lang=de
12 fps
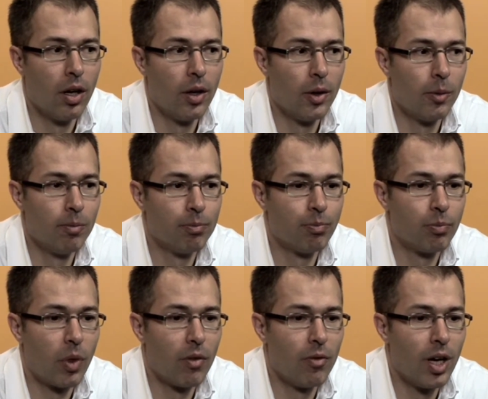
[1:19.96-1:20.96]
Ähm,
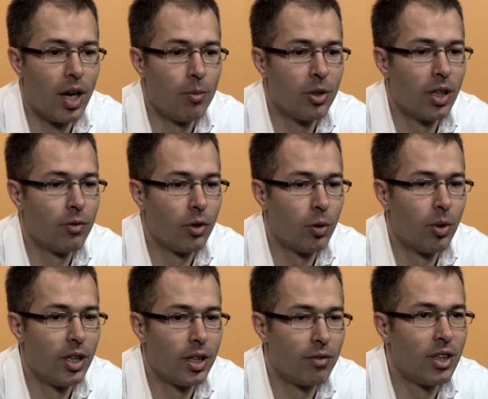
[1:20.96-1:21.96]
wir haben dann einfach
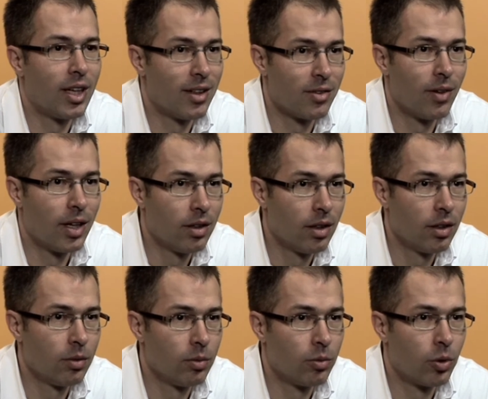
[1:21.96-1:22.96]
überlegt, wie geht es
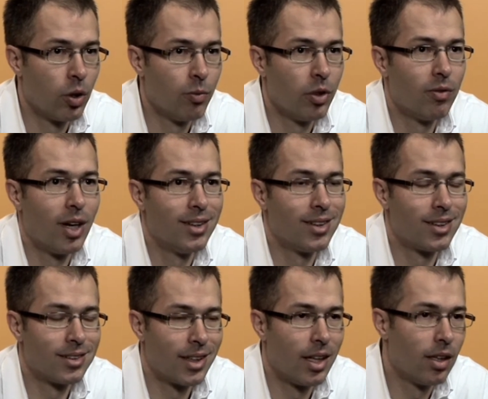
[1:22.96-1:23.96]
weiter? Können wir
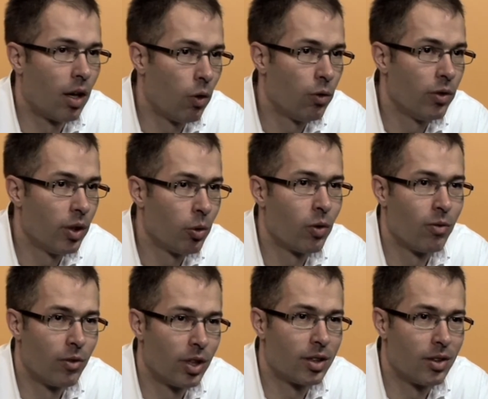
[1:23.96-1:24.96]
weiteres Geld aufnehmen? Können
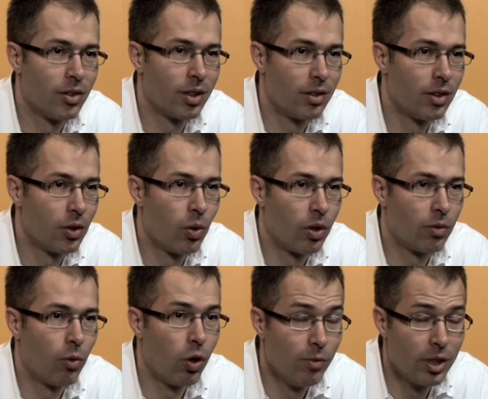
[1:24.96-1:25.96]
wir wirklich das Risiko auch,
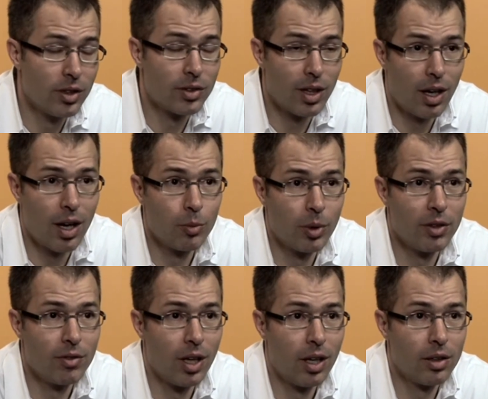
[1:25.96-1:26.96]
wollen wir das tragen
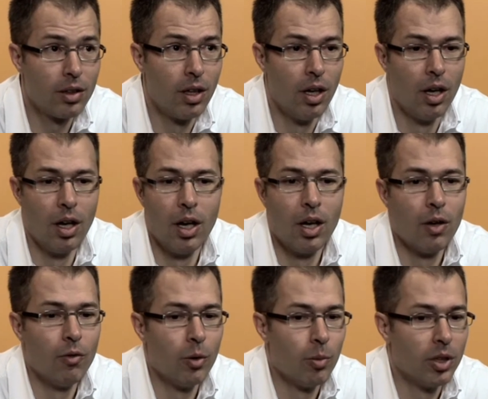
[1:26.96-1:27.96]
privat?
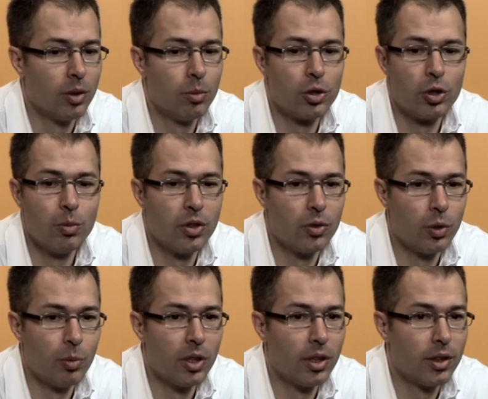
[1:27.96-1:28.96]
Wenn man eine bestimmte
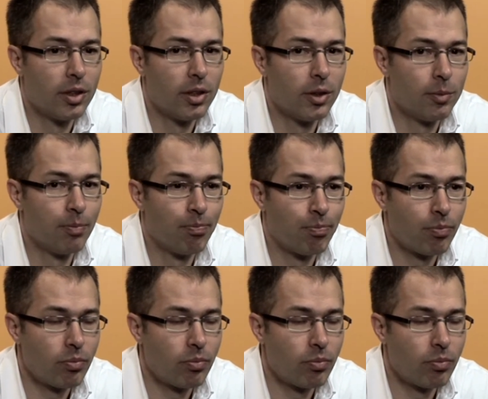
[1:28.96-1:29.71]
Summe ähm,